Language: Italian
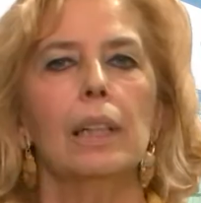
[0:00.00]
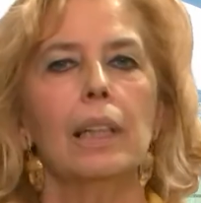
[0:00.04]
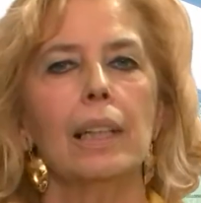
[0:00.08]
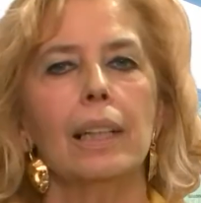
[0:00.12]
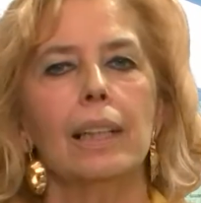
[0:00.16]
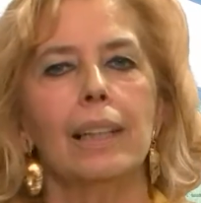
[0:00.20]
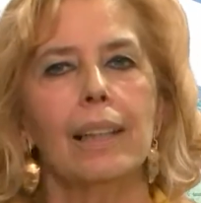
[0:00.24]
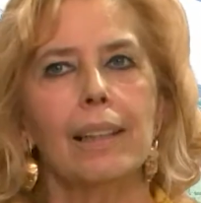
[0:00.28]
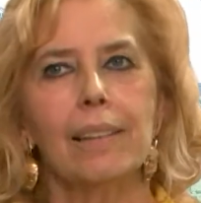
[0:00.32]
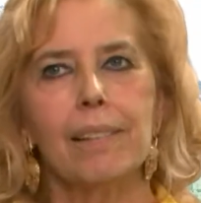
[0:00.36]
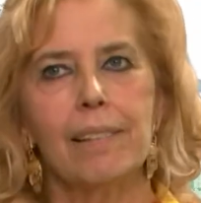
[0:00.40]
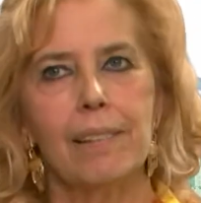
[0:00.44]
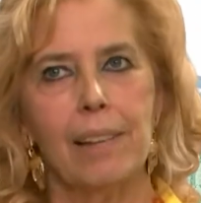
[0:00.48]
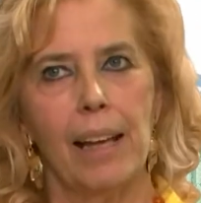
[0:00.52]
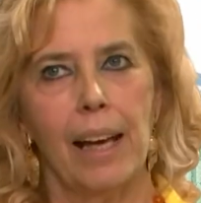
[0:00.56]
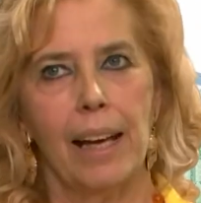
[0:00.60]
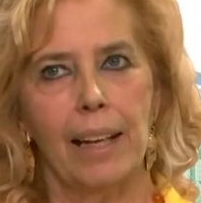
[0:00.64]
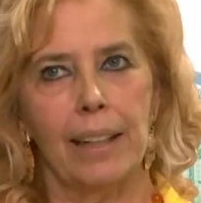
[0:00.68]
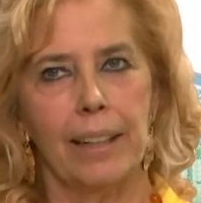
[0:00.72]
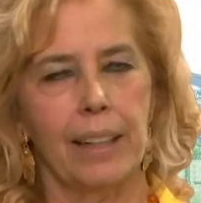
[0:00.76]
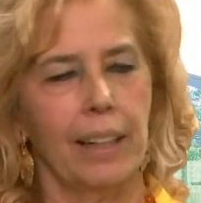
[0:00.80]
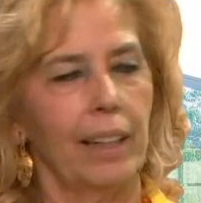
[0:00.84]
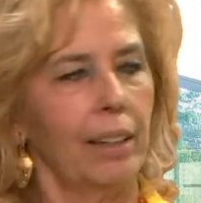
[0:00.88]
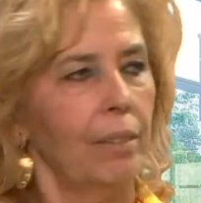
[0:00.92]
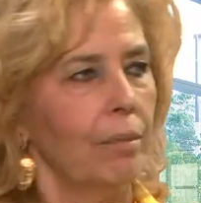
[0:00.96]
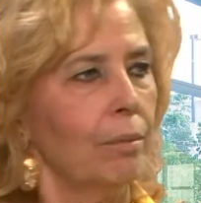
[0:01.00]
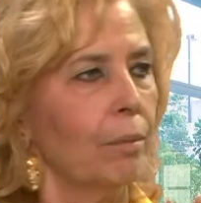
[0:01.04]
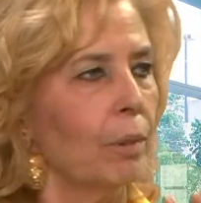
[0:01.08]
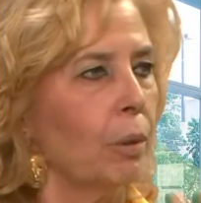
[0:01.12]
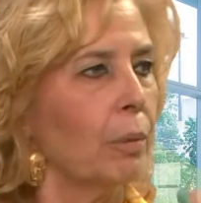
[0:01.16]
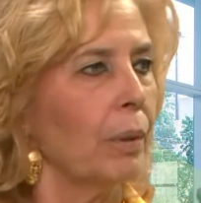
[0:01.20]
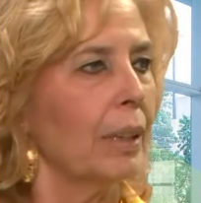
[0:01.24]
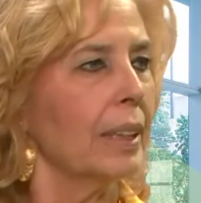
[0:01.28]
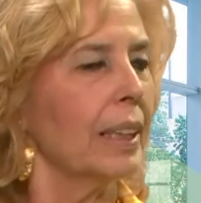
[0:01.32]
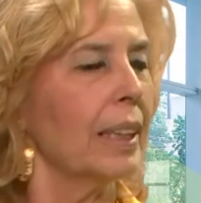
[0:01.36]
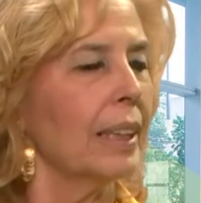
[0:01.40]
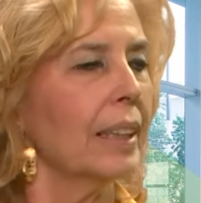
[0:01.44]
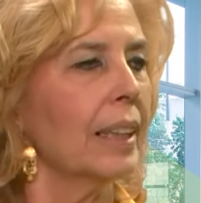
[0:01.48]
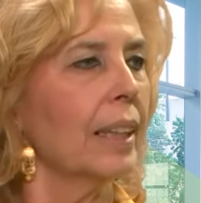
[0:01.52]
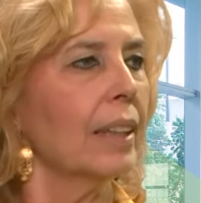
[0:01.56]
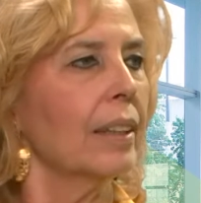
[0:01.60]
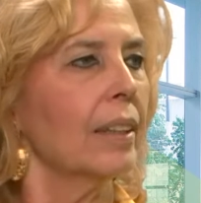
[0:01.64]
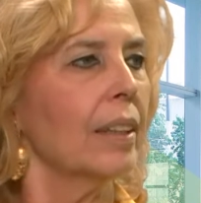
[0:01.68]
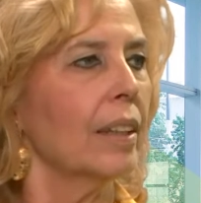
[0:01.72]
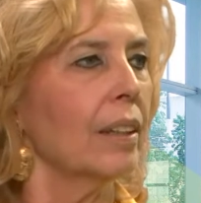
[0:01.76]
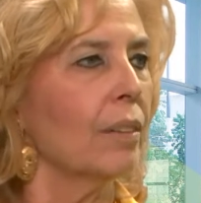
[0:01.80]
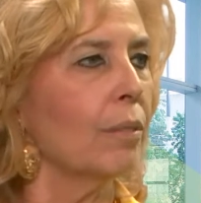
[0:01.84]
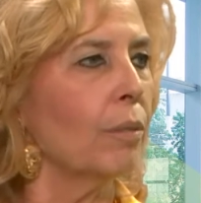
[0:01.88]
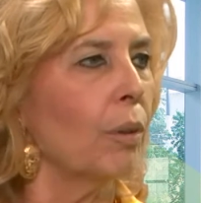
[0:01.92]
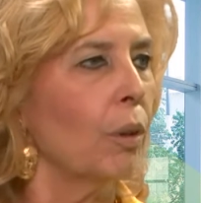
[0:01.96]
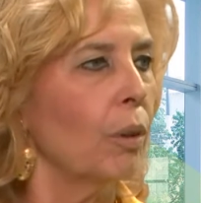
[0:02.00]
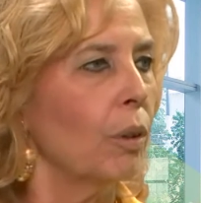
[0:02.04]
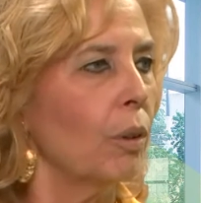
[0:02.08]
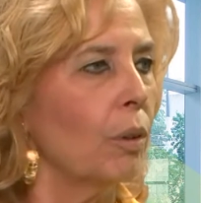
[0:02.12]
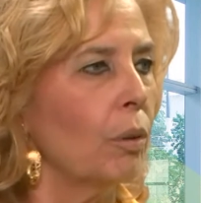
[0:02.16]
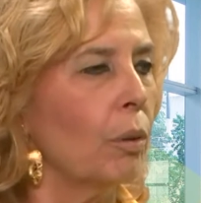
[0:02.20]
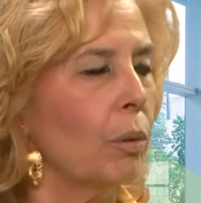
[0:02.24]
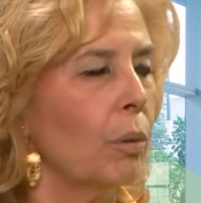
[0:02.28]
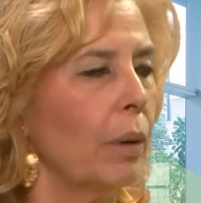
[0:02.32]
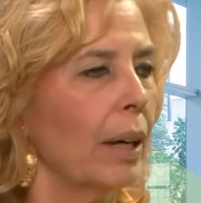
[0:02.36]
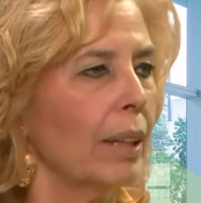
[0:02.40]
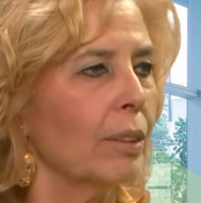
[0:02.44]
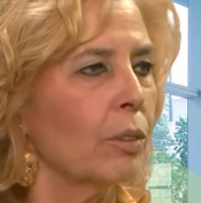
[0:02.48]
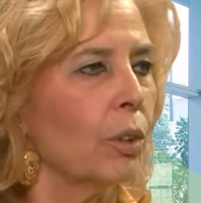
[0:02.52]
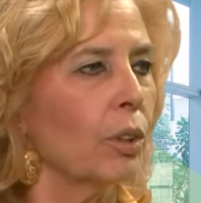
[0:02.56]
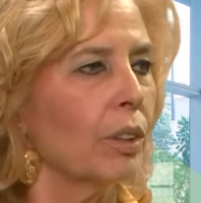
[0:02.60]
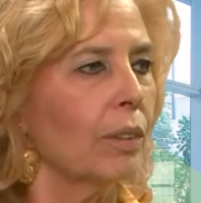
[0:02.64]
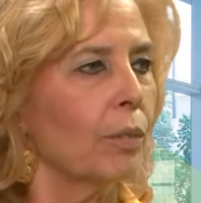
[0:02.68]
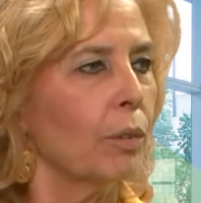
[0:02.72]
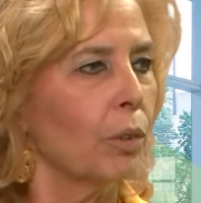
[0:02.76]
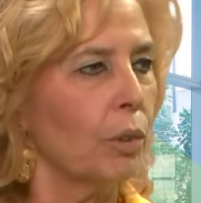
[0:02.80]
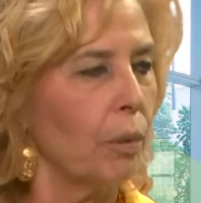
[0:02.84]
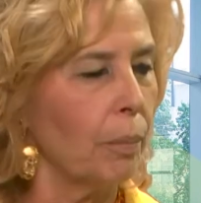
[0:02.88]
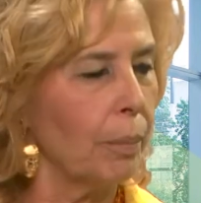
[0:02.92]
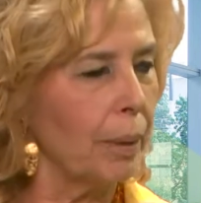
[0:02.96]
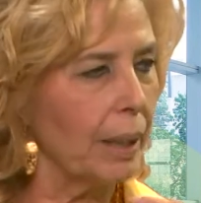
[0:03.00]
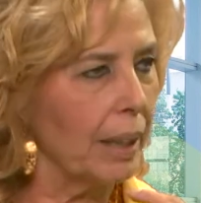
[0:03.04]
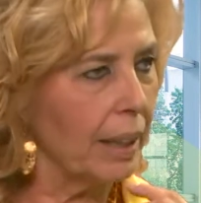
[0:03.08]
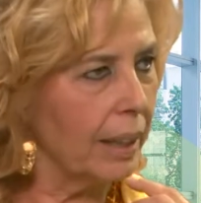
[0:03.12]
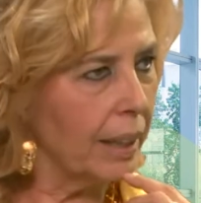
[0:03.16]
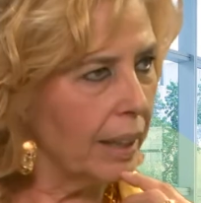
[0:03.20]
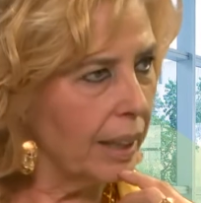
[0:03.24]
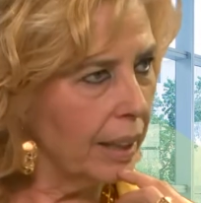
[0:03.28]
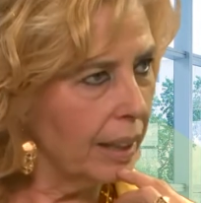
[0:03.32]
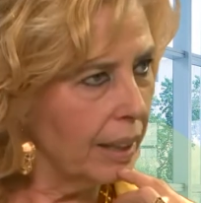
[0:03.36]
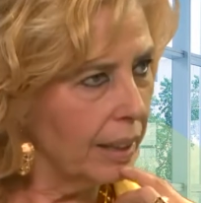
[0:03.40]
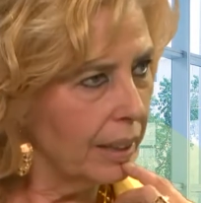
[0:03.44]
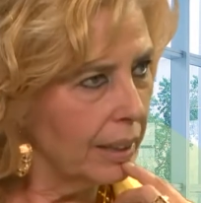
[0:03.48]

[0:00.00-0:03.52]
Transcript: Gli anziani, quantitativo, quanto devono bere?